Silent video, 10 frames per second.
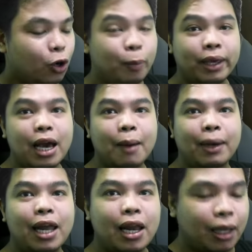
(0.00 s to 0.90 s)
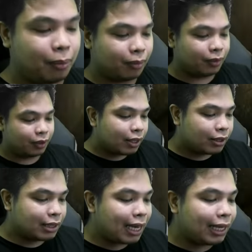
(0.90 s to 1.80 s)
humingang malalim.
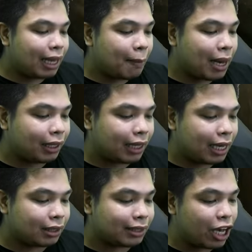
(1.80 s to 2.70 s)
Sana naman guys.